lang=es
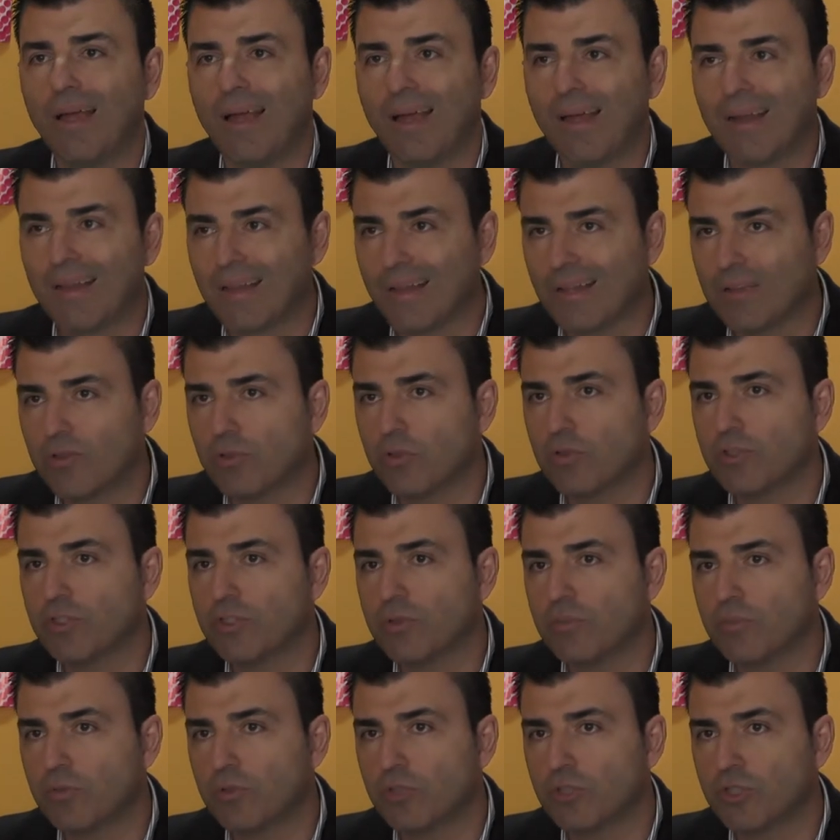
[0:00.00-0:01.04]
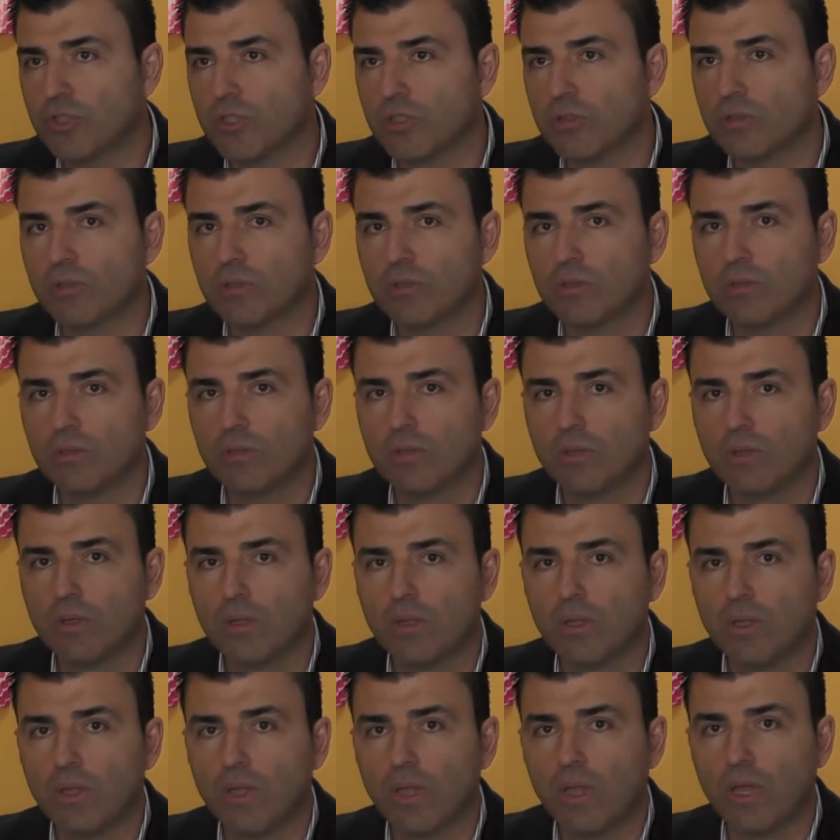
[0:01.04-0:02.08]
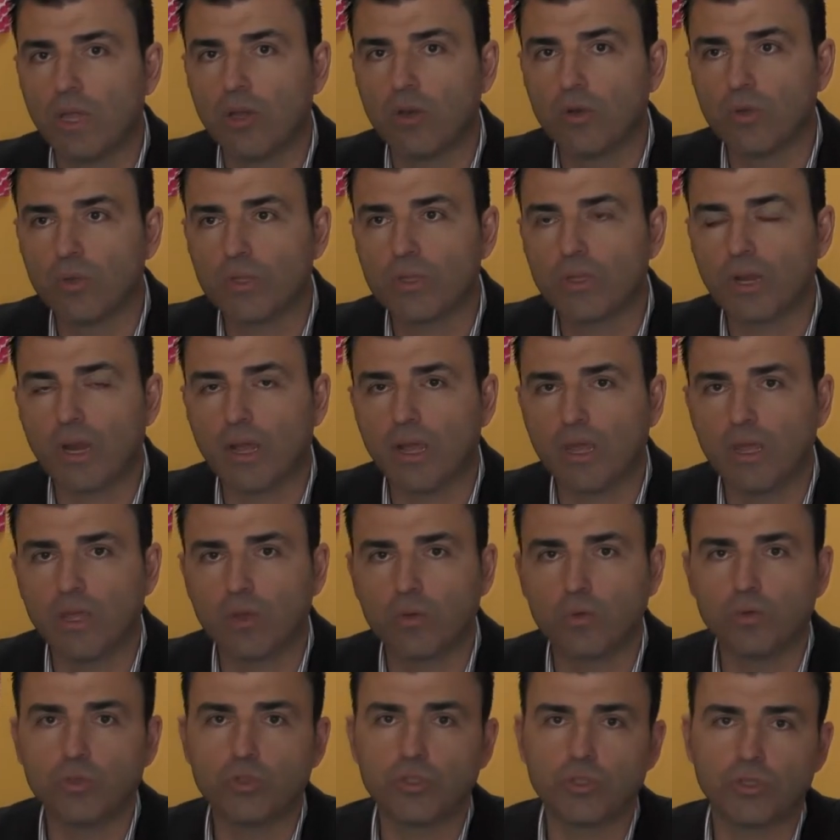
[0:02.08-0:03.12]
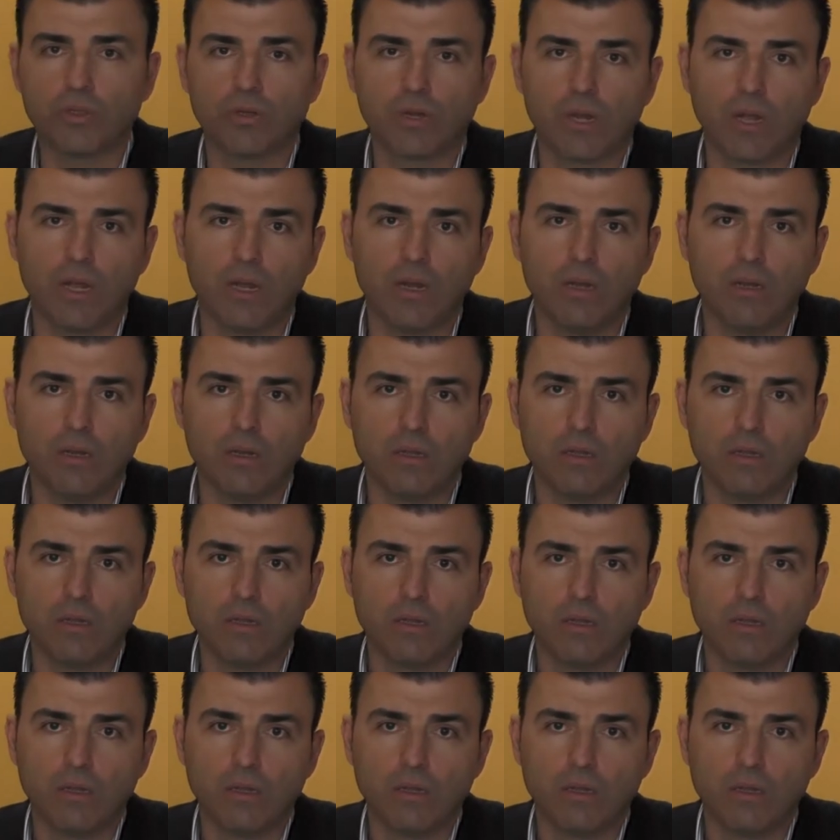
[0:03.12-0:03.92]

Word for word: al 14% en nuestra ejecución real